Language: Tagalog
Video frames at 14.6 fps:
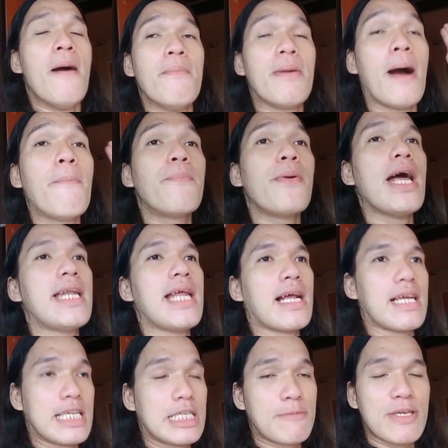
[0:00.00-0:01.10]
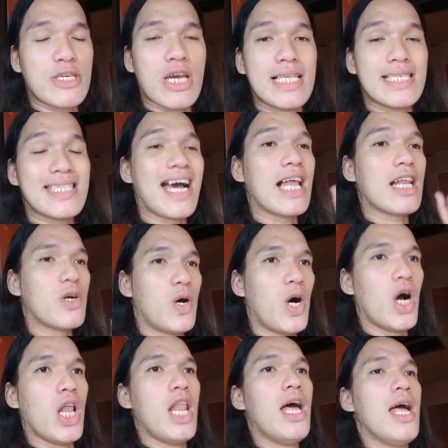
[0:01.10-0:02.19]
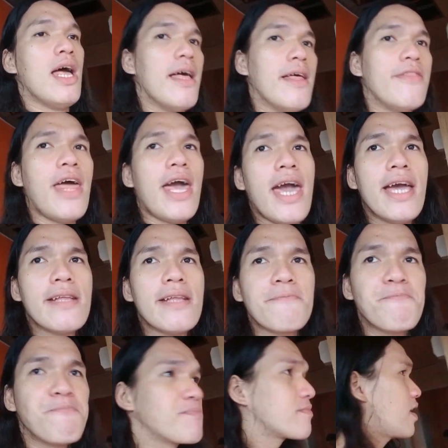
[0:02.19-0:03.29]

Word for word: mga product especially sa alcohol. Then